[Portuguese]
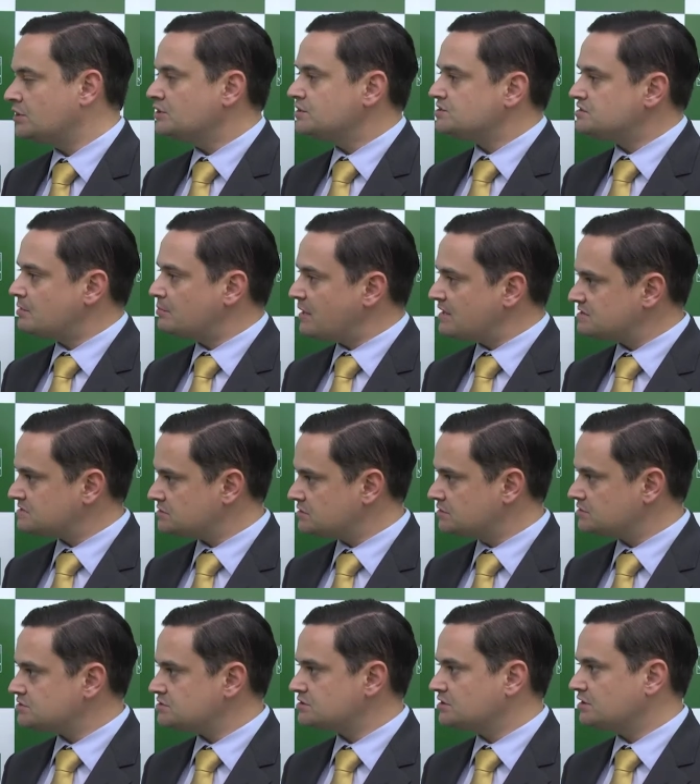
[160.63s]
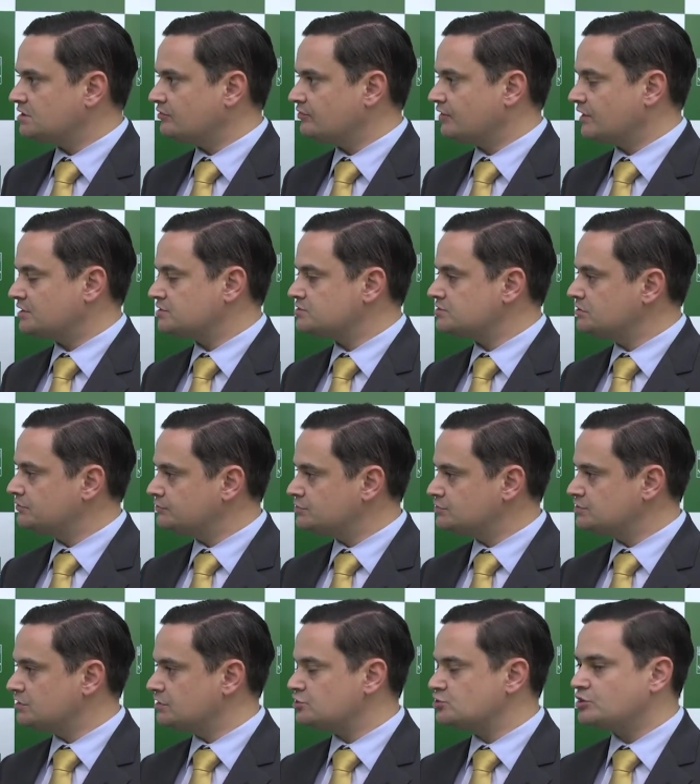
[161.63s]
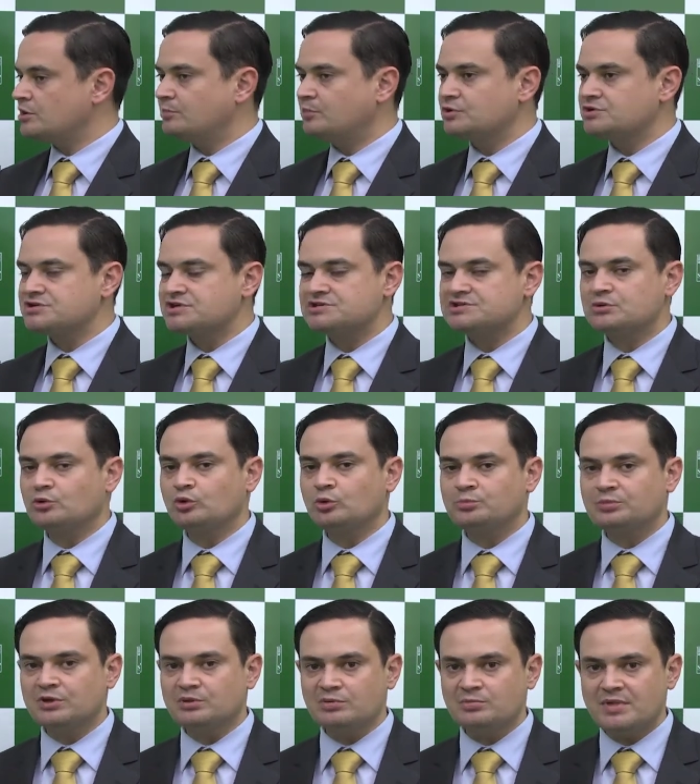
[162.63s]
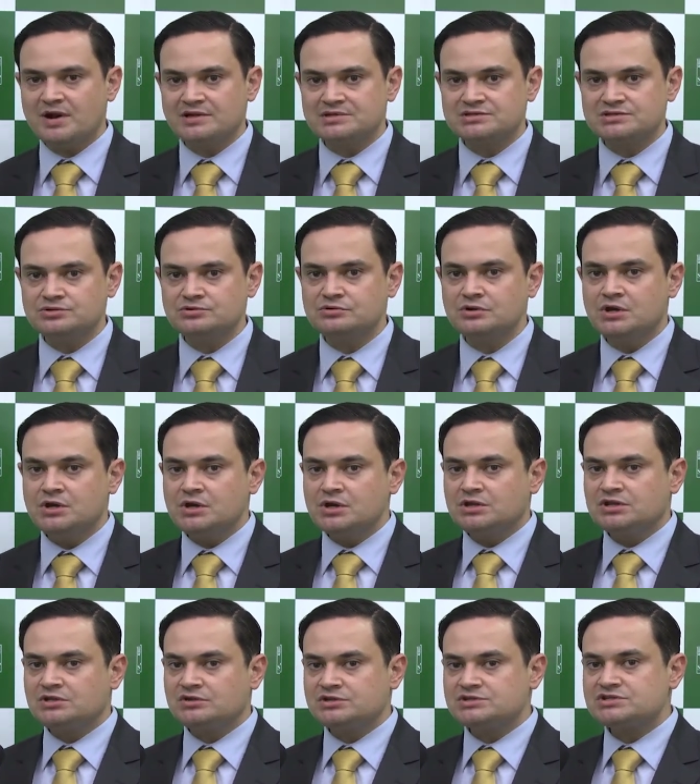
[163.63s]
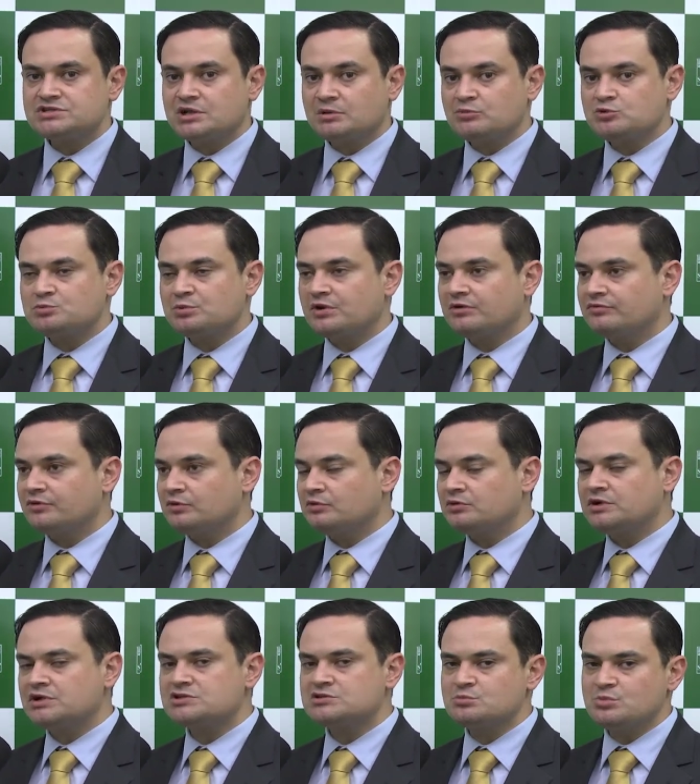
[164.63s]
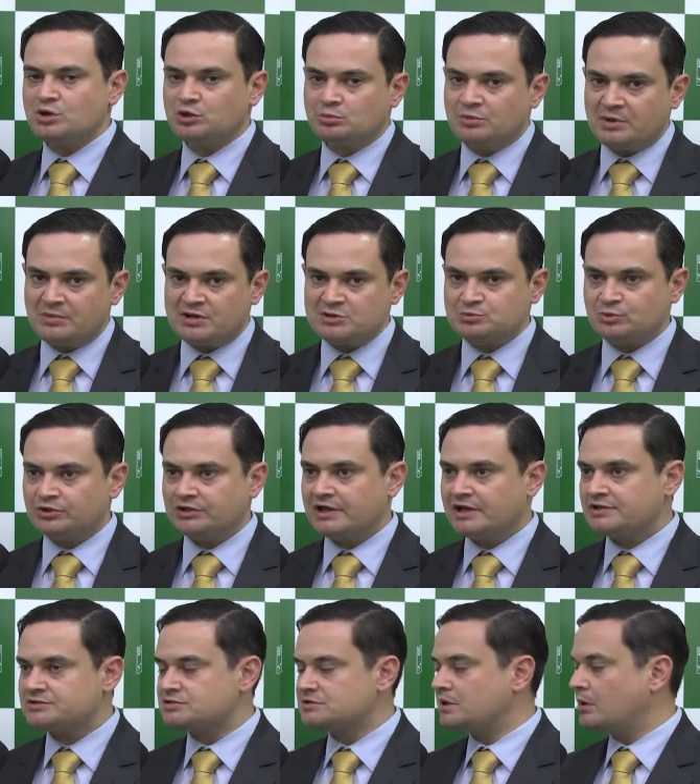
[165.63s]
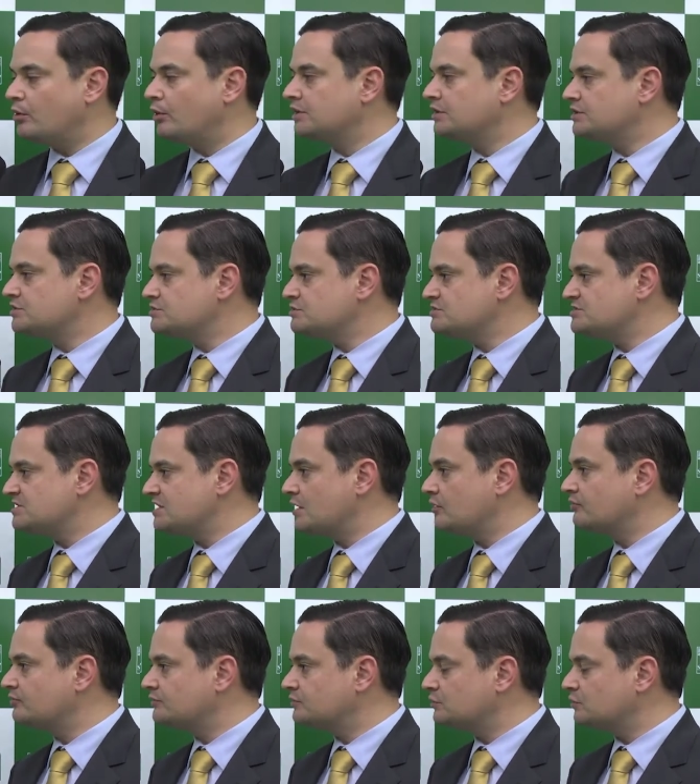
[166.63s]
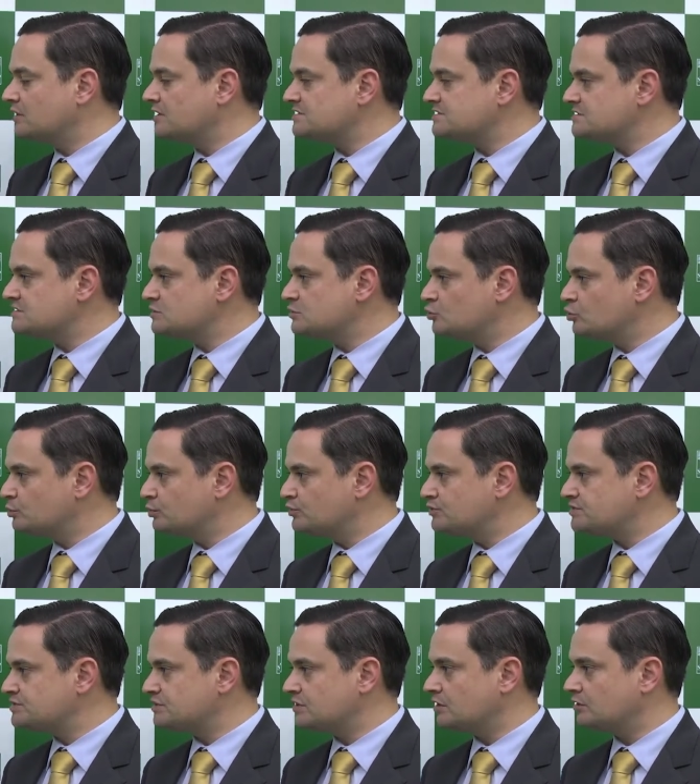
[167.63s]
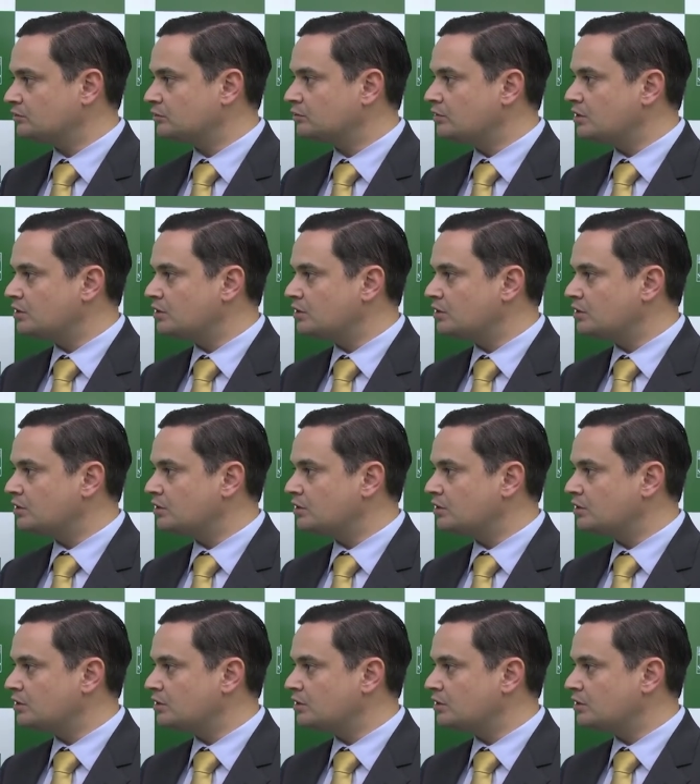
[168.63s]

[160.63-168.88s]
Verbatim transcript: Isso é bastante significativo diante da projeção do PIB Brasil, que nós estamos prevendo um crescimento bem mais modesto, na ordem de 0,5%